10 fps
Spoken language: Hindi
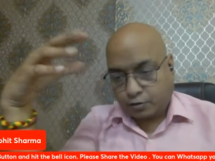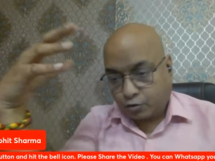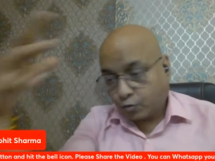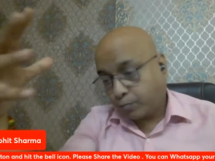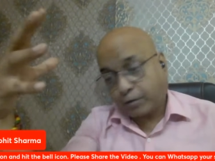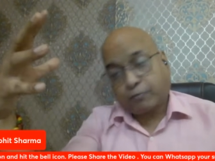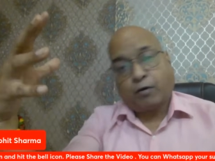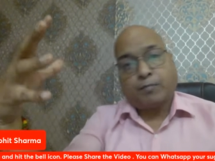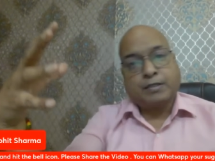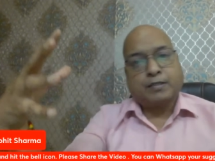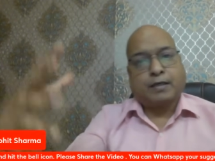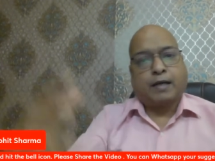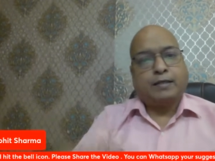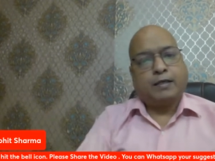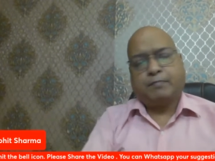जो परफॉर्मेंस
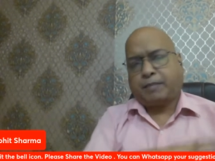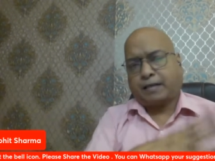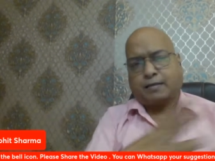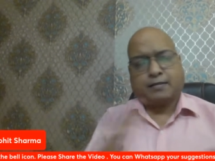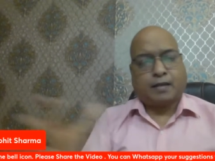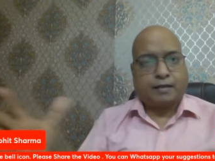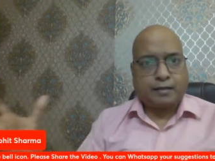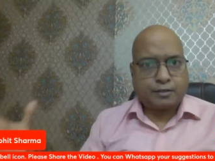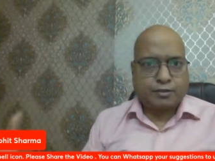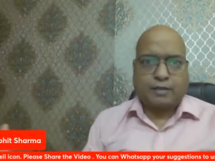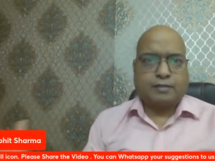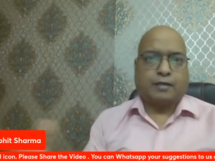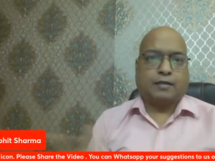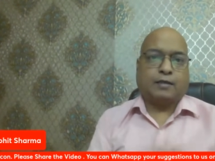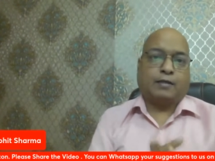दिखाई है पाकिस्तानी जल
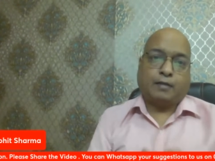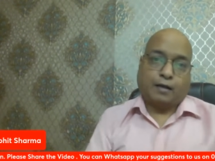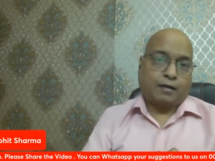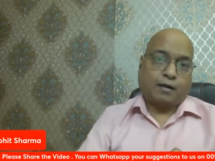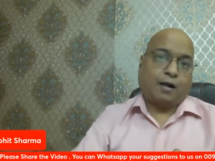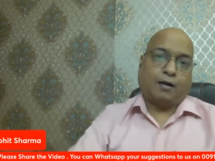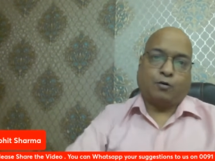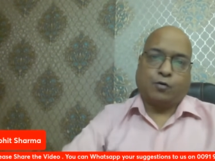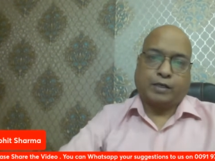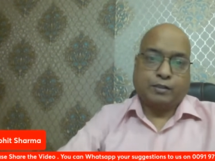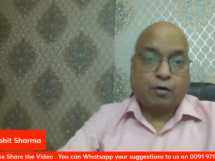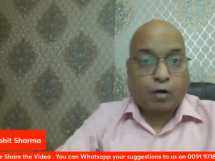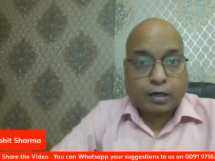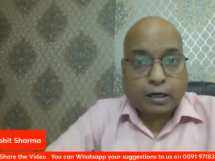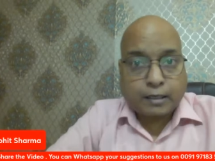जल के खाक हो गए थे
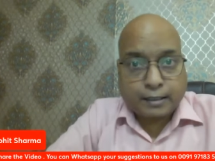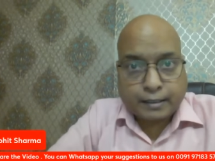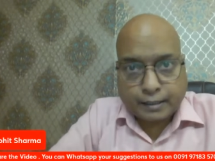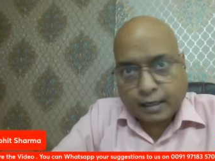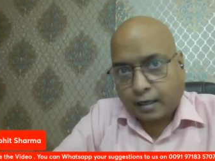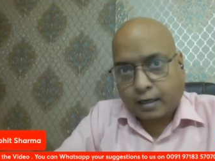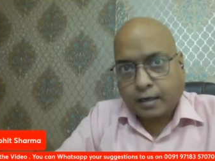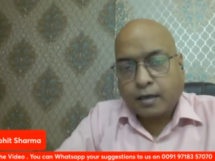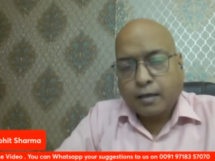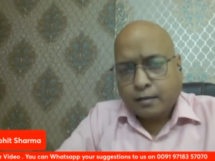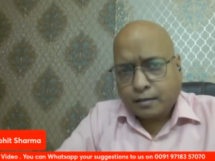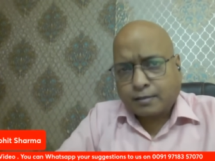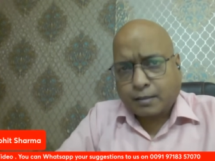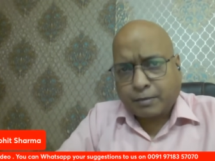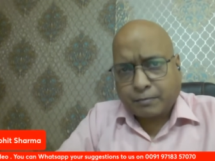और कल इंडिया हारा
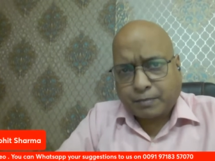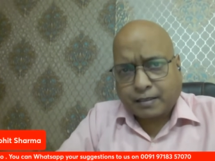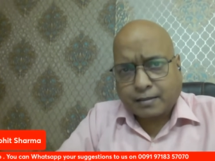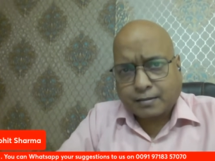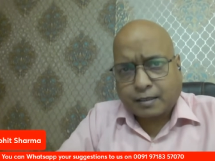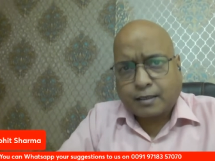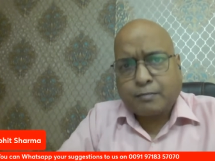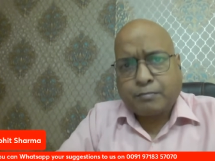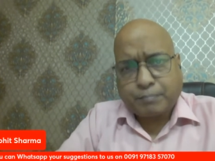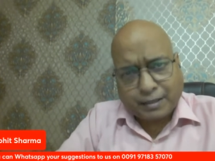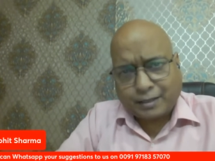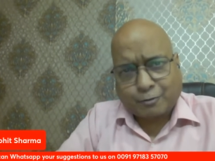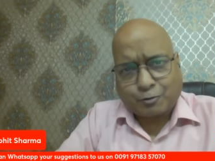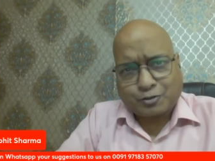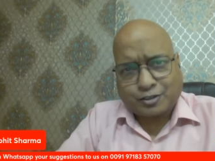इसके बाद पाकिस्तानी बड़े
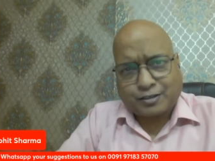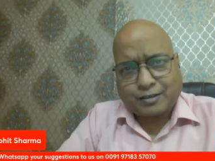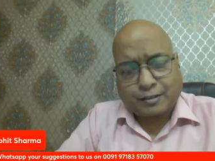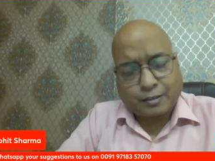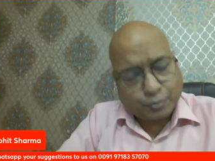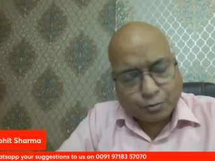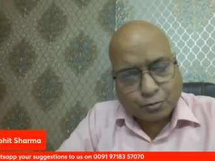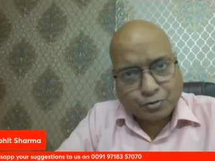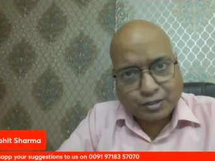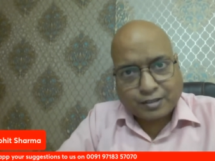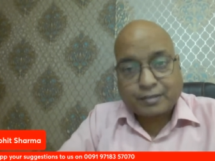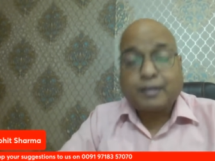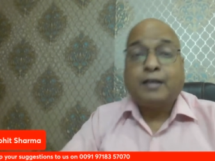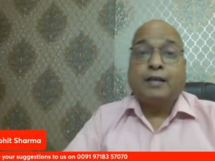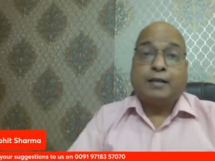खुश दिख रहे थे क्यों खुश दिख रहे थे
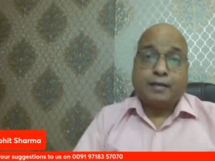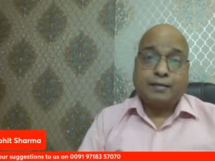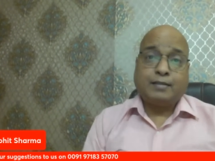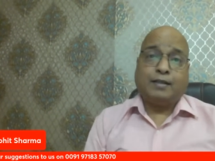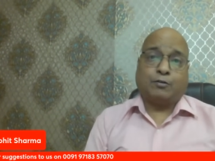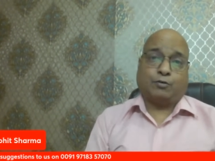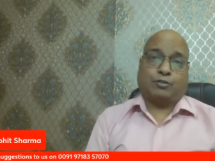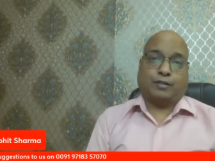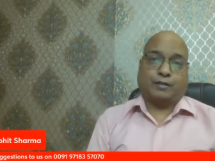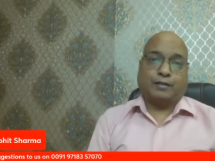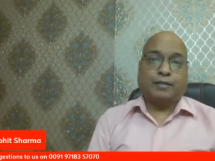इसलिए खुश दिख रहे थे